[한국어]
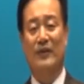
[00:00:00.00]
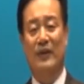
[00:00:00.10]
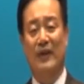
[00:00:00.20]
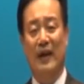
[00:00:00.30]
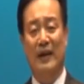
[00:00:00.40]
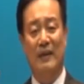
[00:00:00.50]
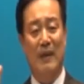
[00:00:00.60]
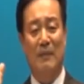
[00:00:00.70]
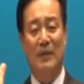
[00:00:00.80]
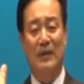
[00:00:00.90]
너희 하나님
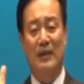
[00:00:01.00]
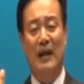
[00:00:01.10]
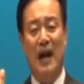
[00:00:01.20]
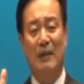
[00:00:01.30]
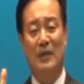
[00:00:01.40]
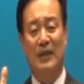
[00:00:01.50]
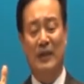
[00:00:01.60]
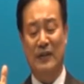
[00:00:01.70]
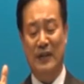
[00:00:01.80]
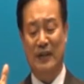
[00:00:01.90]
아버지,
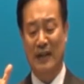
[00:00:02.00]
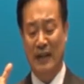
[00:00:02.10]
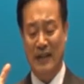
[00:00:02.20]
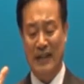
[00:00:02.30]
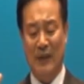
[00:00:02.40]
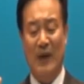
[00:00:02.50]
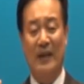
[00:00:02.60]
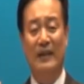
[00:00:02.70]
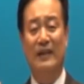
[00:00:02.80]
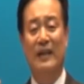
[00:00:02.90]
아버지가 되신 이
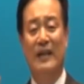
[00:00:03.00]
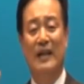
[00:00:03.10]
관계는